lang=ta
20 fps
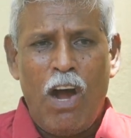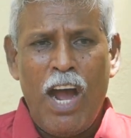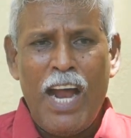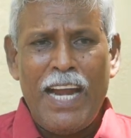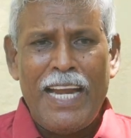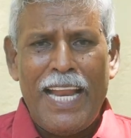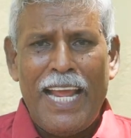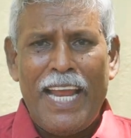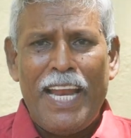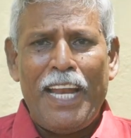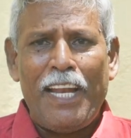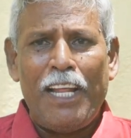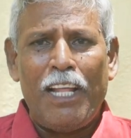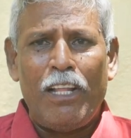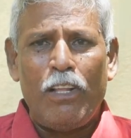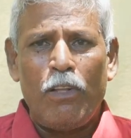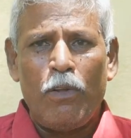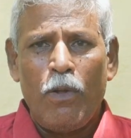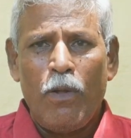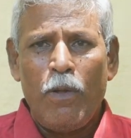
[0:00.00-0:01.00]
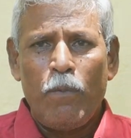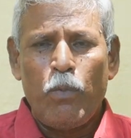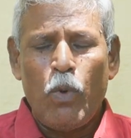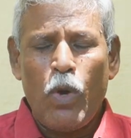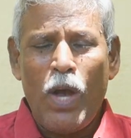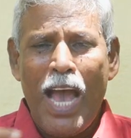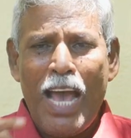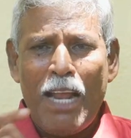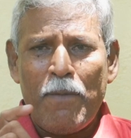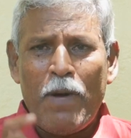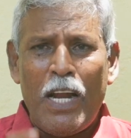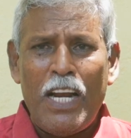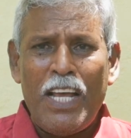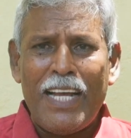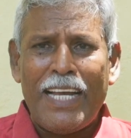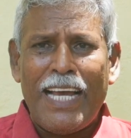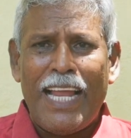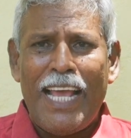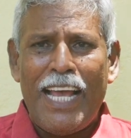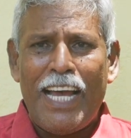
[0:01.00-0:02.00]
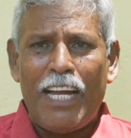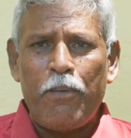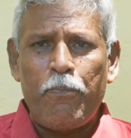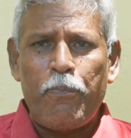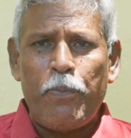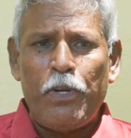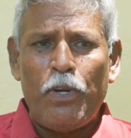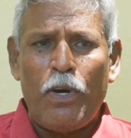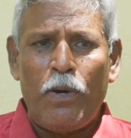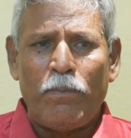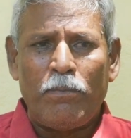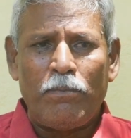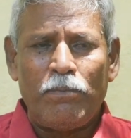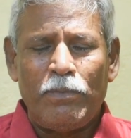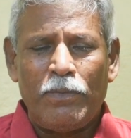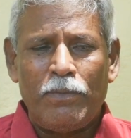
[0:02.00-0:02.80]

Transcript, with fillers: ஆன்லைனு புகார் மனுக்களை அனுப்பினோம்